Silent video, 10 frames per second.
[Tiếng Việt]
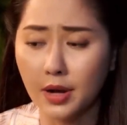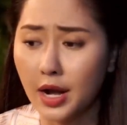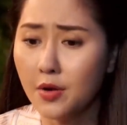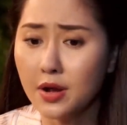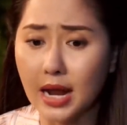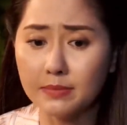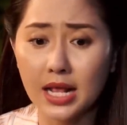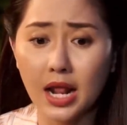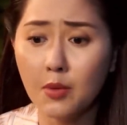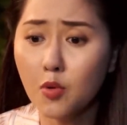mà nếu nó cảm
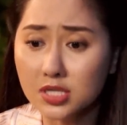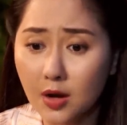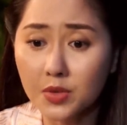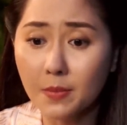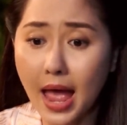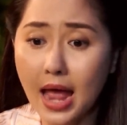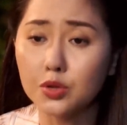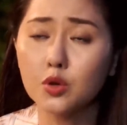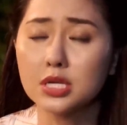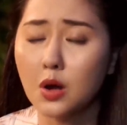thấy là nó muốn sống với
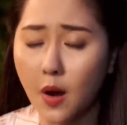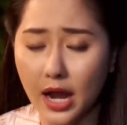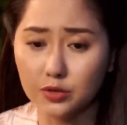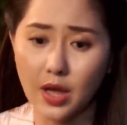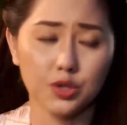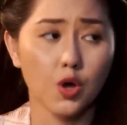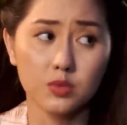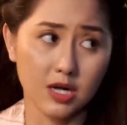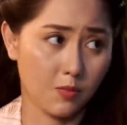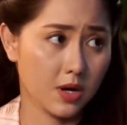ba tôi sẽ hoàn toàn
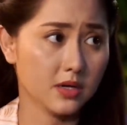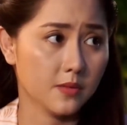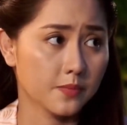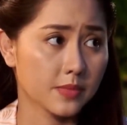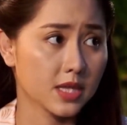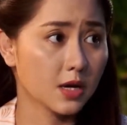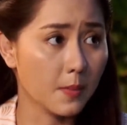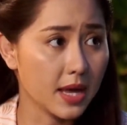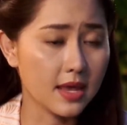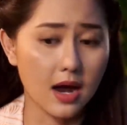tôn trọng nó nhưng
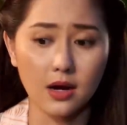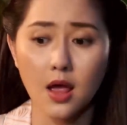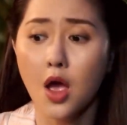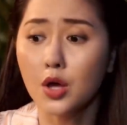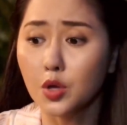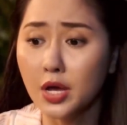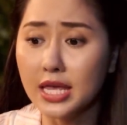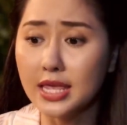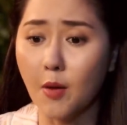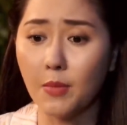mà bây giờ tôi
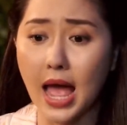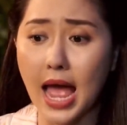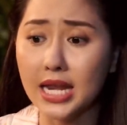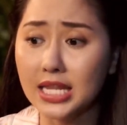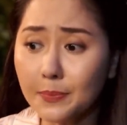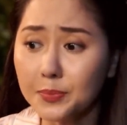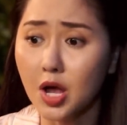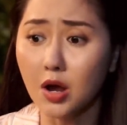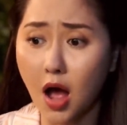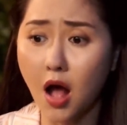hy vọng là anh giúp
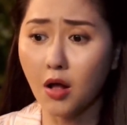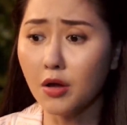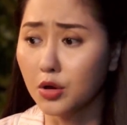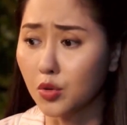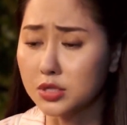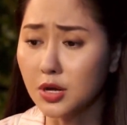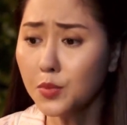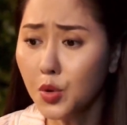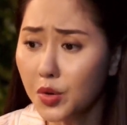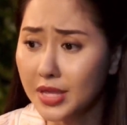cho con có được cuộc
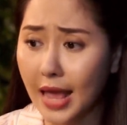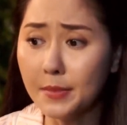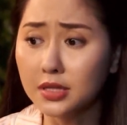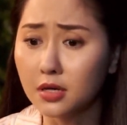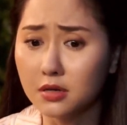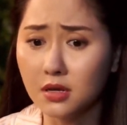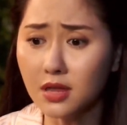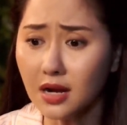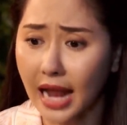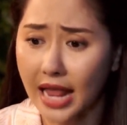sống vui vẻ bình thường
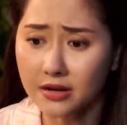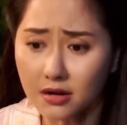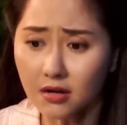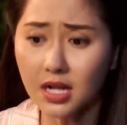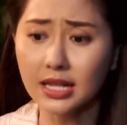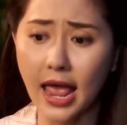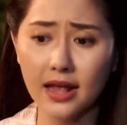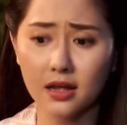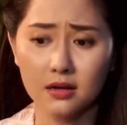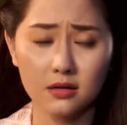như tất cả những đứa con nít
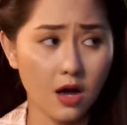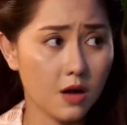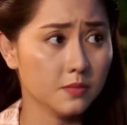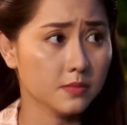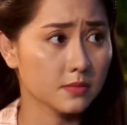khác được không